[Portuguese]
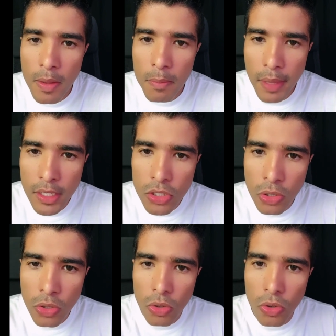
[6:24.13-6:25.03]
Mendes
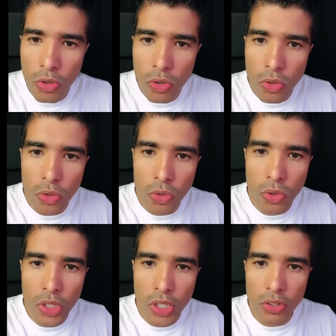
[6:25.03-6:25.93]
colocou
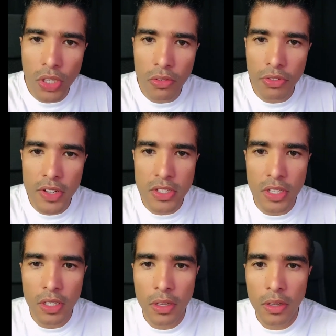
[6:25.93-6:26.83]
o que eu devo
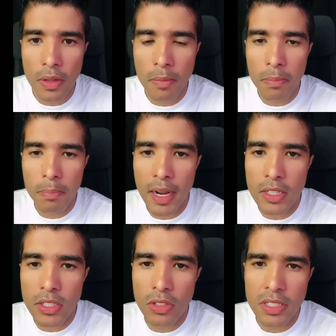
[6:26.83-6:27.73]
fazer
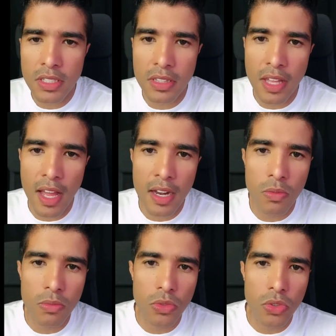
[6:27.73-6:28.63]
para solicitar
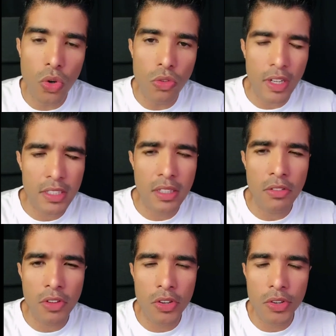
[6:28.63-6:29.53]
um novo. Acho que tem
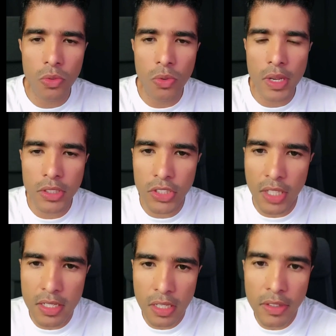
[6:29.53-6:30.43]
um erro de
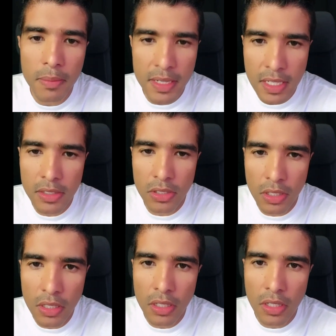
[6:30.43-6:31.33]
digitação aí, mas é isso
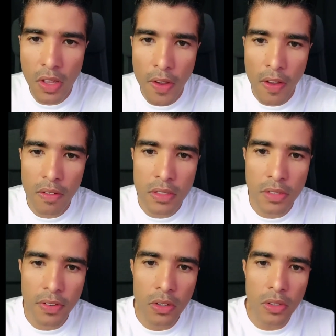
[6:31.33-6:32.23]
que
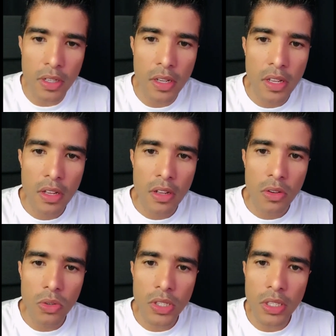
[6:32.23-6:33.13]
você falou, né?
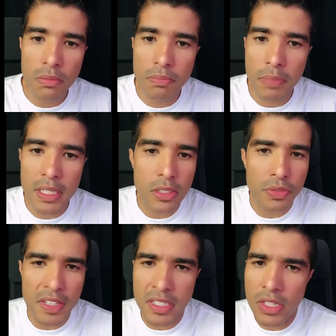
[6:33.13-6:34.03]
O que
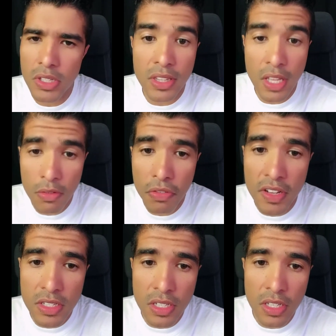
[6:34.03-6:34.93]
preciso fazer, o que devo
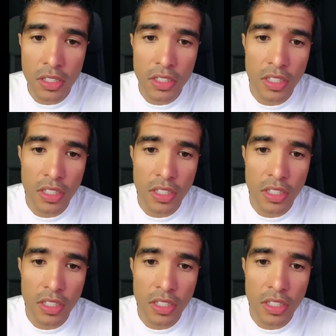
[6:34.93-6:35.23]
fazer